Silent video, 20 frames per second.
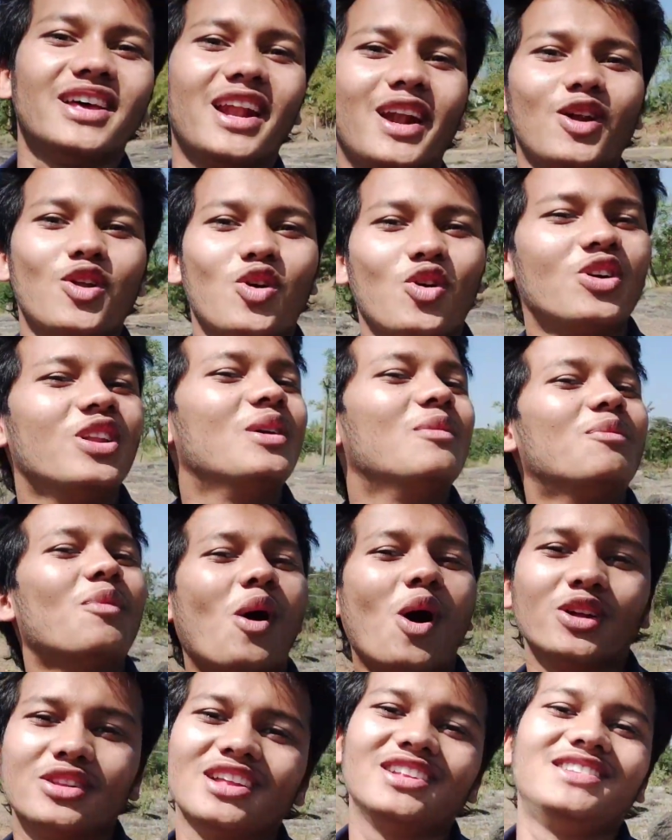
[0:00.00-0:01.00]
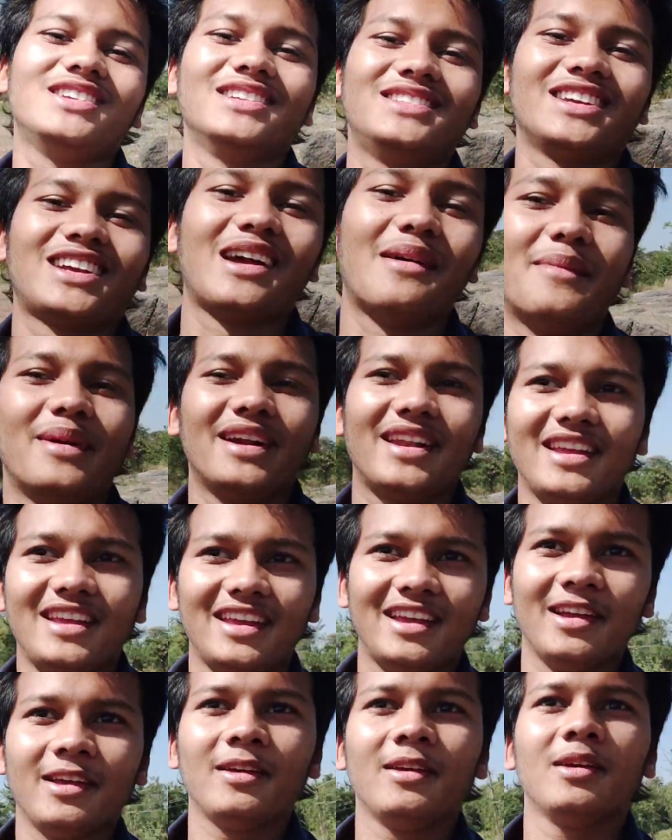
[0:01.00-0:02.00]
सारे लोगों ने बहुत अच्छे अच्छे कमेंट
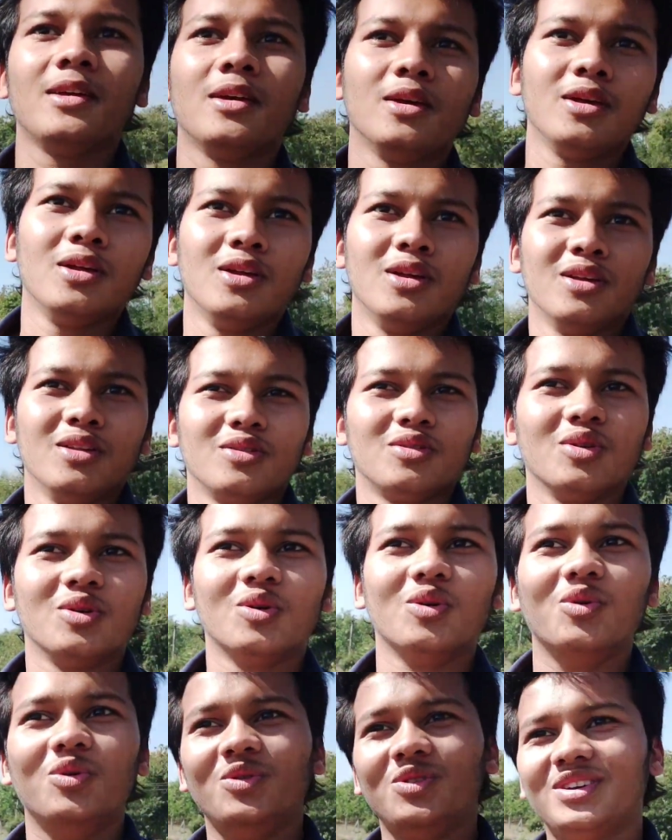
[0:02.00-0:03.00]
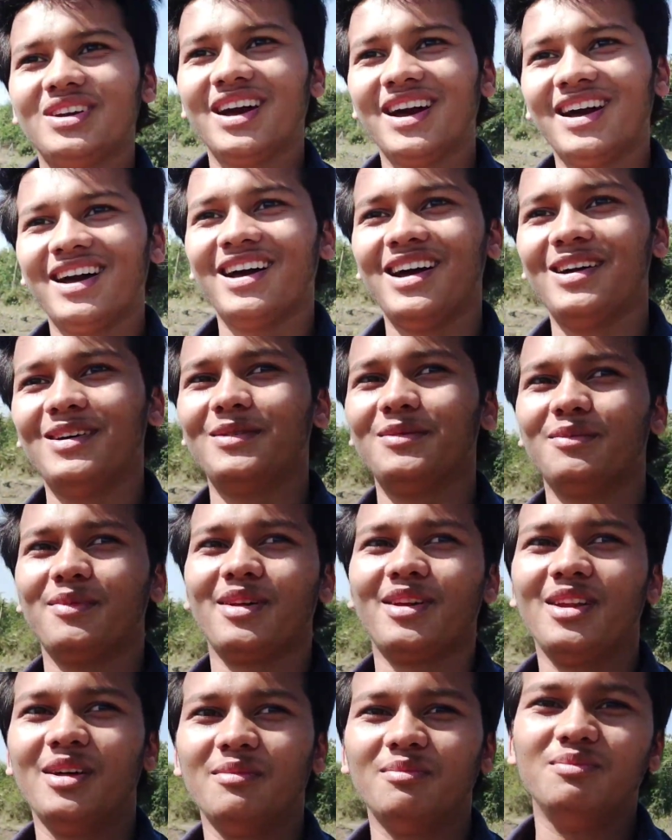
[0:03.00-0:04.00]
किए तो उनका
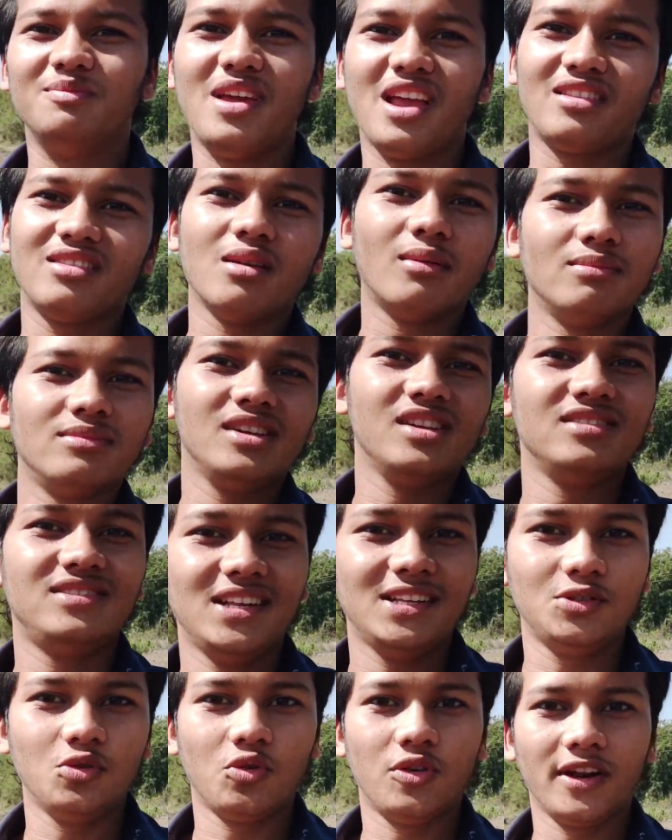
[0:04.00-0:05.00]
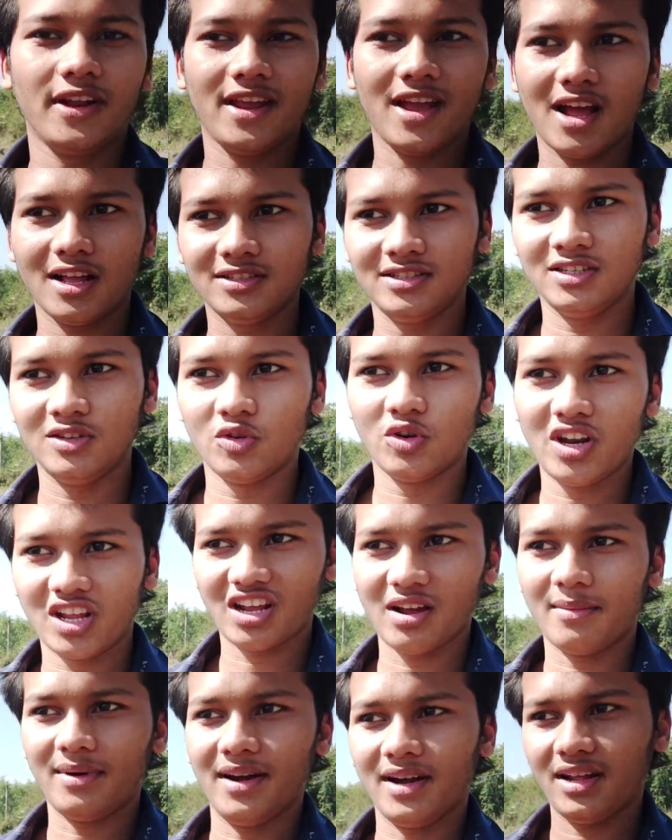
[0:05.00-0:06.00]
मतलब एकदम दिल से शुक्रिया जिन्होंने
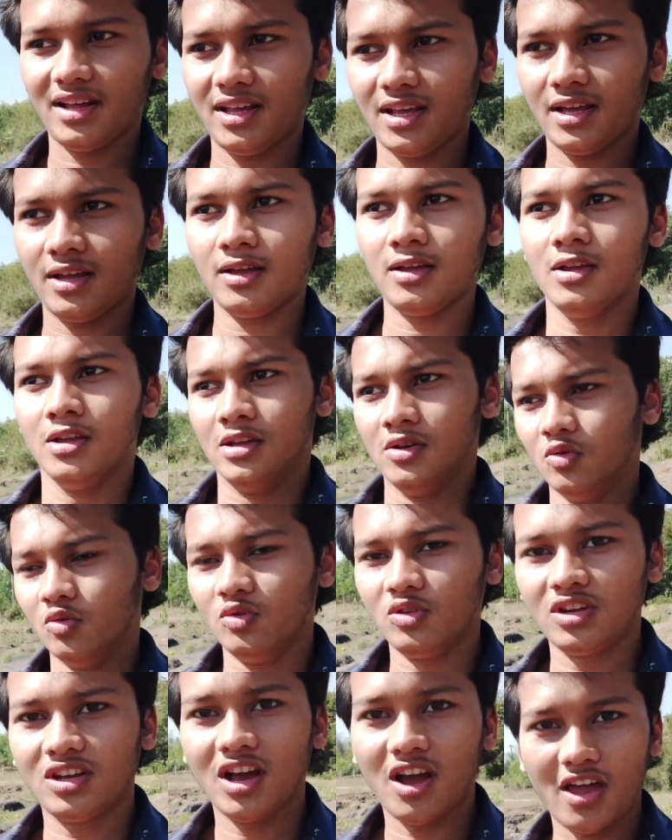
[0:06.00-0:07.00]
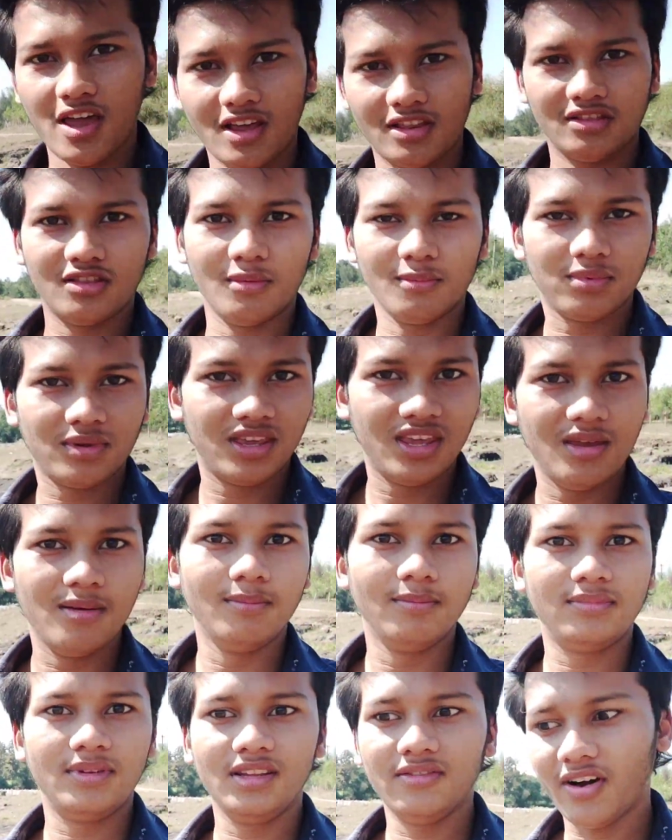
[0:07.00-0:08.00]
कमेंट किए उनका एकदम
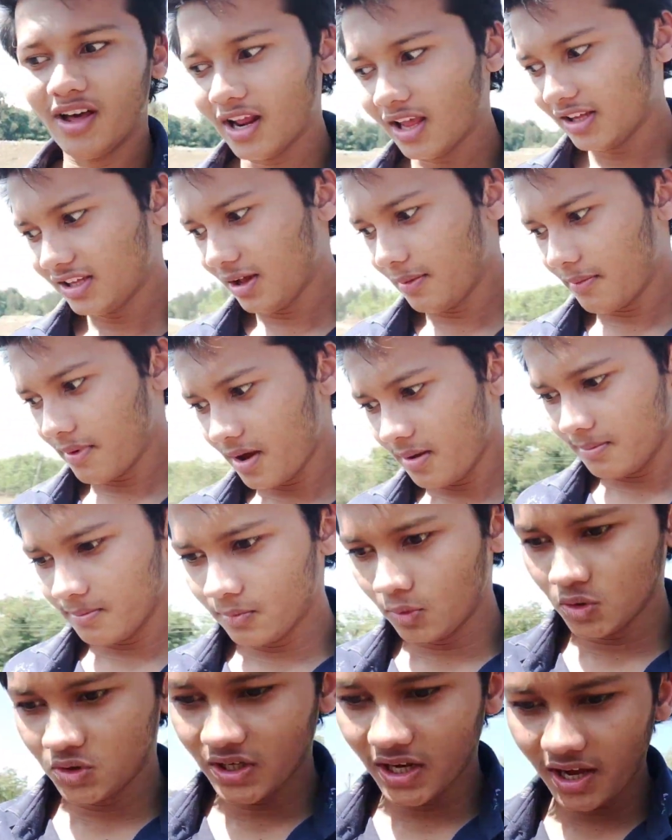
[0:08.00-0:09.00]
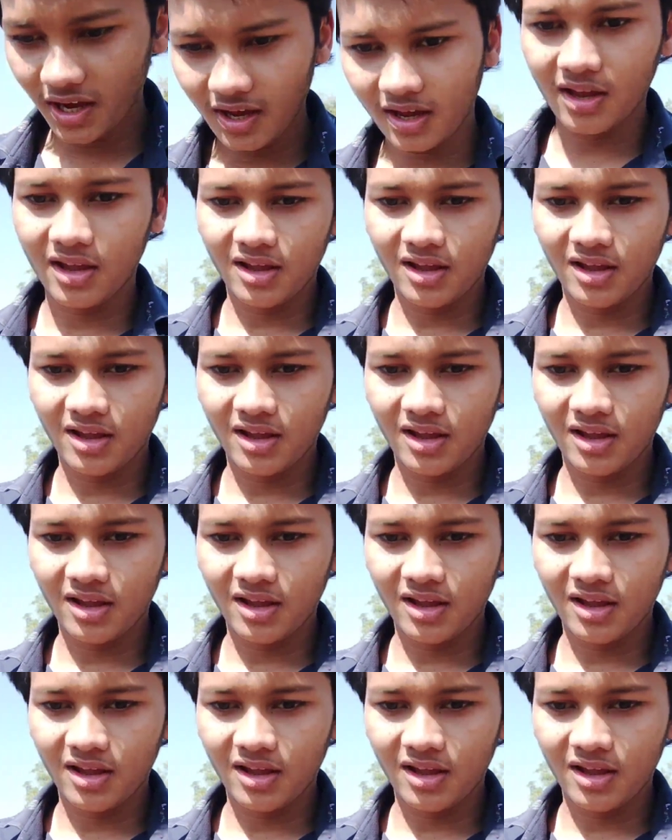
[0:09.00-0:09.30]
कीमती वाला समय मुझे